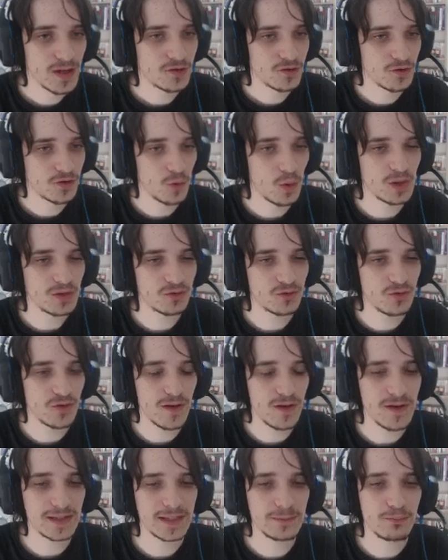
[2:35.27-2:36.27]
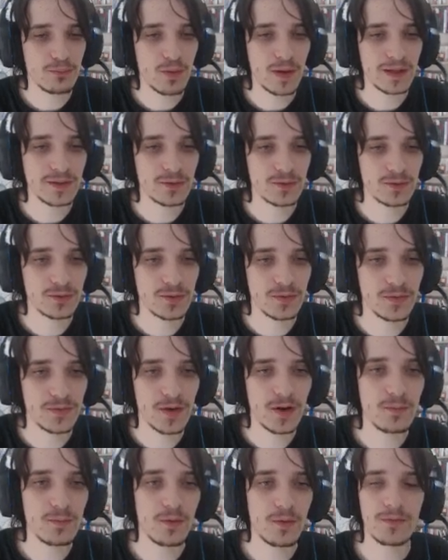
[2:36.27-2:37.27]
je crois. Donc tu vas avoir des points de,
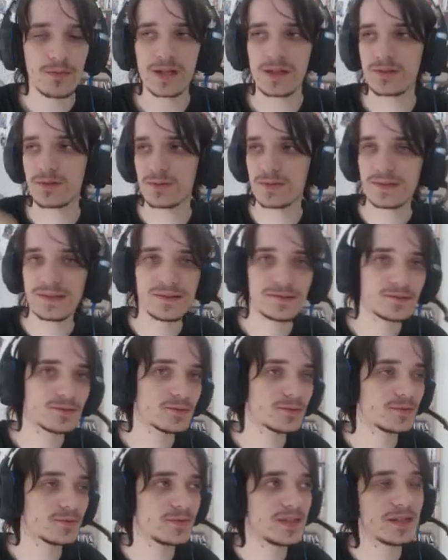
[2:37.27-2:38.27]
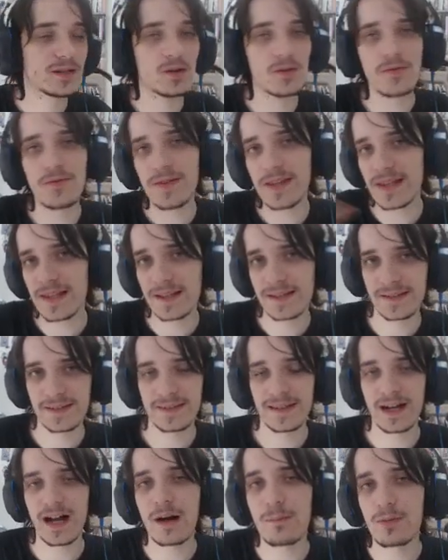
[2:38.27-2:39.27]
vol pour voler de, de, ville en ville, etc.
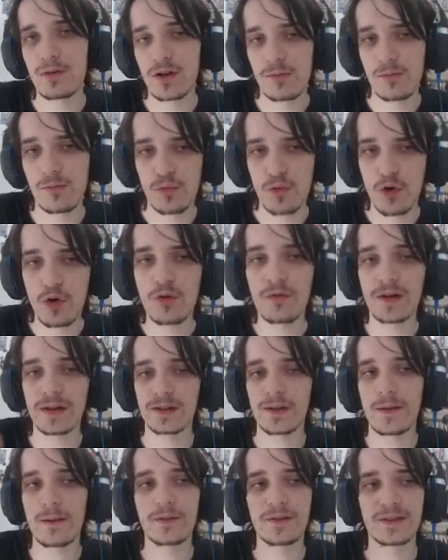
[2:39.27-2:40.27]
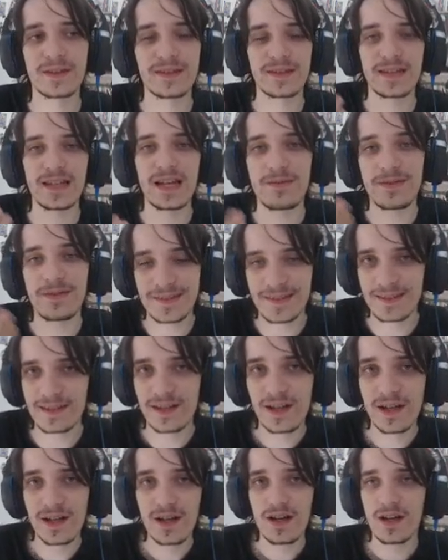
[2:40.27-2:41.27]
Un peu comme WoW, enfin normalement c'est ce qu'il avait dit.
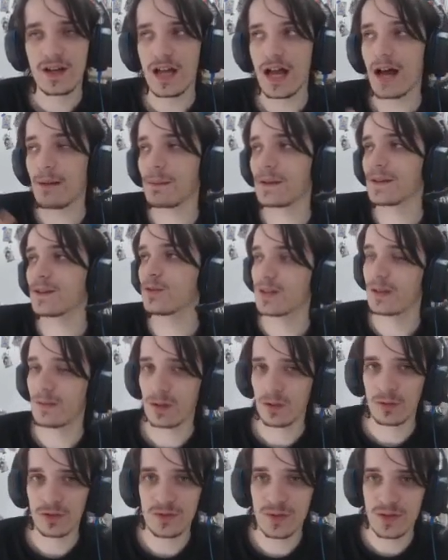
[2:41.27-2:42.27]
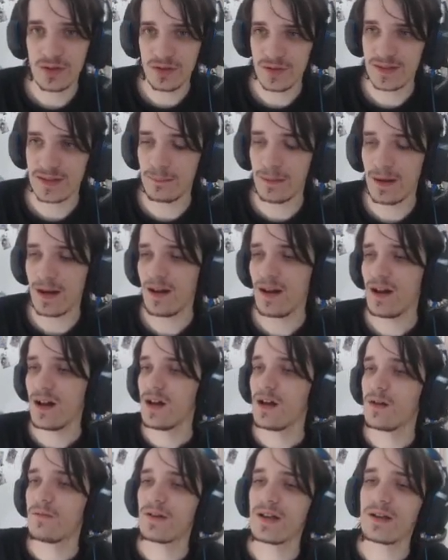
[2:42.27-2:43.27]
Après, est-ce que ça va continuer Je ne sais pas.
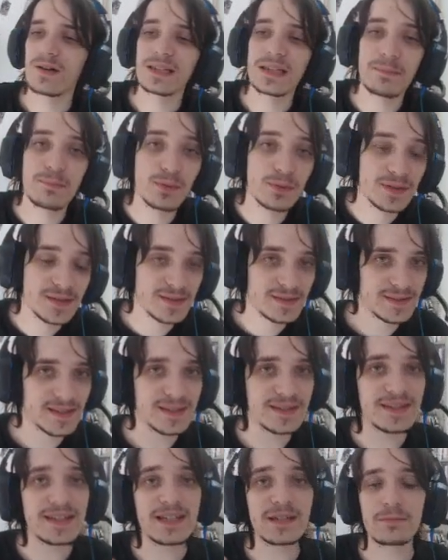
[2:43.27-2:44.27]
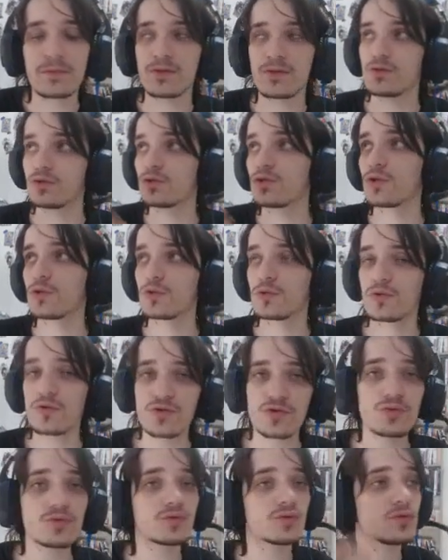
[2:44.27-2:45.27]
va y avoir des petites énigmes, d'autres
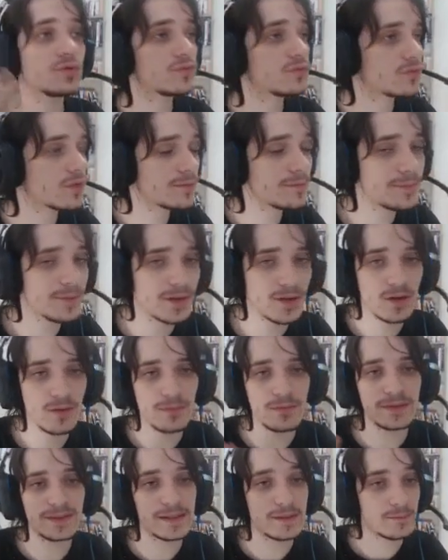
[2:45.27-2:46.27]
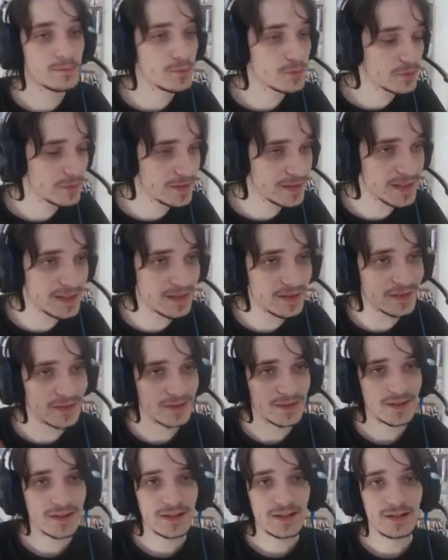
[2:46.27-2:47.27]
donjons, de nouveaux biomes, des musiques,
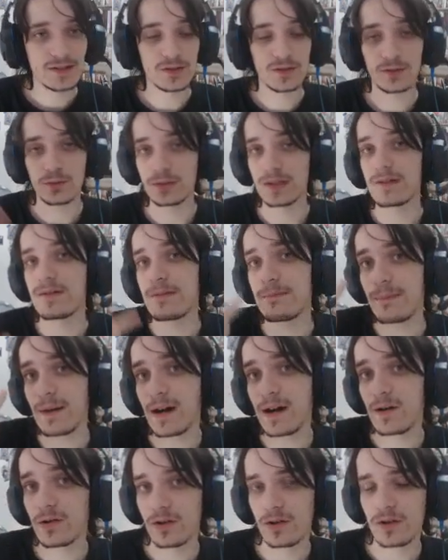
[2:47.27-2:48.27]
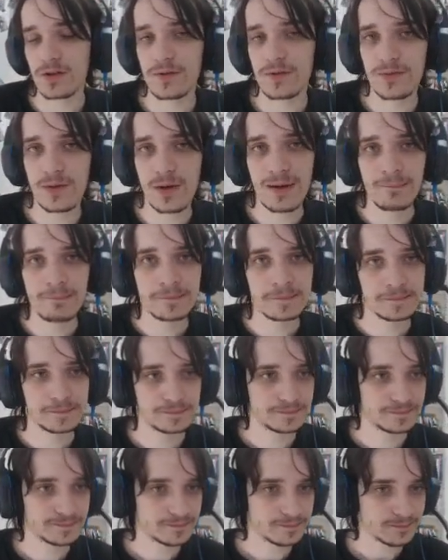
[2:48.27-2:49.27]
ce qu'on n'avait pas encore une fois
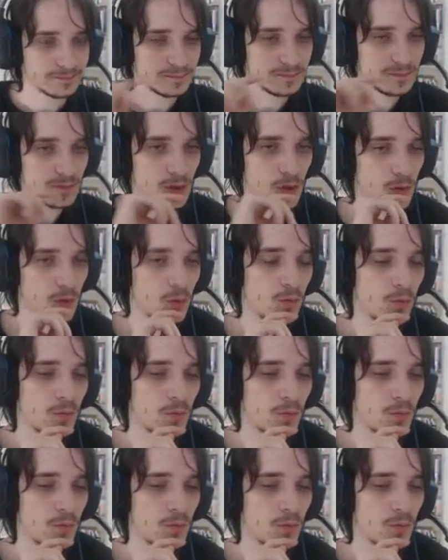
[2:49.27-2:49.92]
on